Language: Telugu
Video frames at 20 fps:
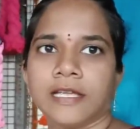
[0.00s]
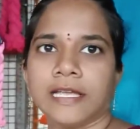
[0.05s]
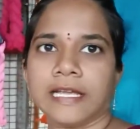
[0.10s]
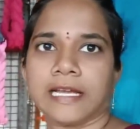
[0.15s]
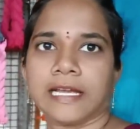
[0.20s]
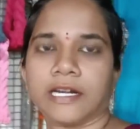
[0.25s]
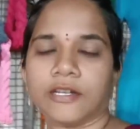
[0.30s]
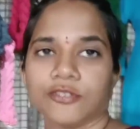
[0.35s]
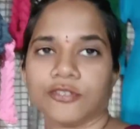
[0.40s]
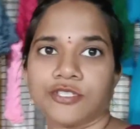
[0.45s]

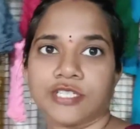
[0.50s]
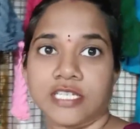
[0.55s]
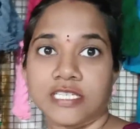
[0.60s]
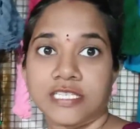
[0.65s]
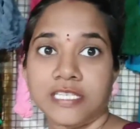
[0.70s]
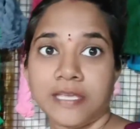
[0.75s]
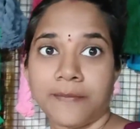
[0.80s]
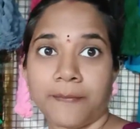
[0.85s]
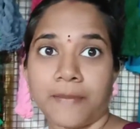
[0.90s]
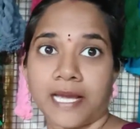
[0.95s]
ఇక్కడ
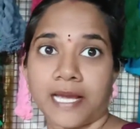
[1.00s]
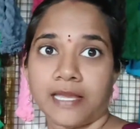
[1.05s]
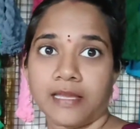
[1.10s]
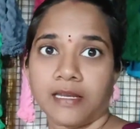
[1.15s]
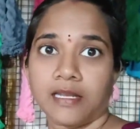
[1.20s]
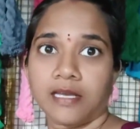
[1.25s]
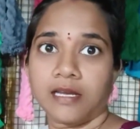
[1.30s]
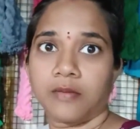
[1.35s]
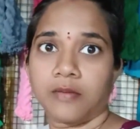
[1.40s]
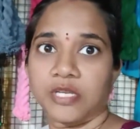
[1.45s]
వచ్చేసి
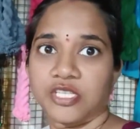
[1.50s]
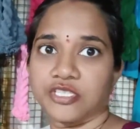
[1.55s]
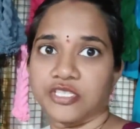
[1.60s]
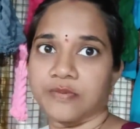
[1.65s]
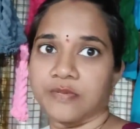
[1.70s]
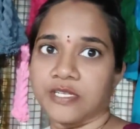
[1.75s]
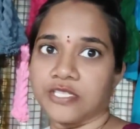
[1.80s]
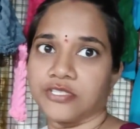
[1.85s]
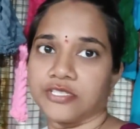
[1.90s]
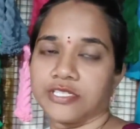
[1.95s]
పైన మంచి
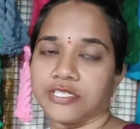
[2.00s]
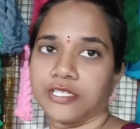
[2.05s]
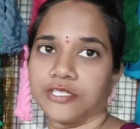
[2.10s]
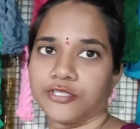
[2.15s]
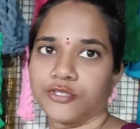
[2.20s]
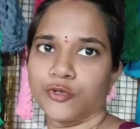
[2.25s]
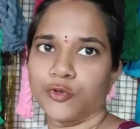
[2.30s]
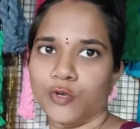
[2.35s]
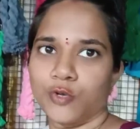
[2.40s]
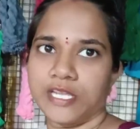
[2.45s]
మంచి
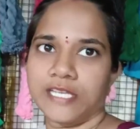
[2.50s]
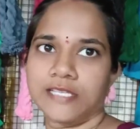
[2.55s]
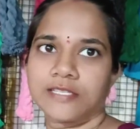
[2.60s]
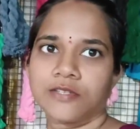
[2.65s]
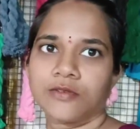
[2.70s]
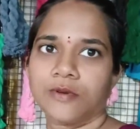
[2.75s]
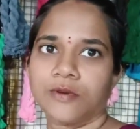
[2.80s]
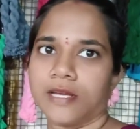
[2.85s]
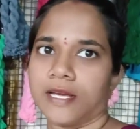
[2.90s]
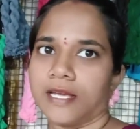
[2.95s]
చున్నీస్
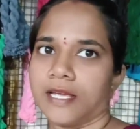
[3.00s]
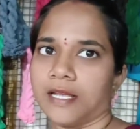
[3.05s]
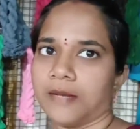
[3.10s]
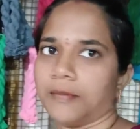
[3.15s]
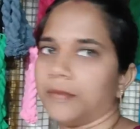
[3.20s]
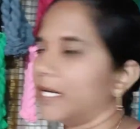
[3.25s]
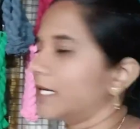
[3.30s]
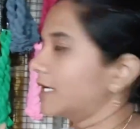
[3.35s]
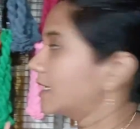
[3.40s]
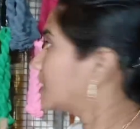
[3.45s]

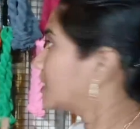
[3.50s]
ఉన్నాయన్నమాట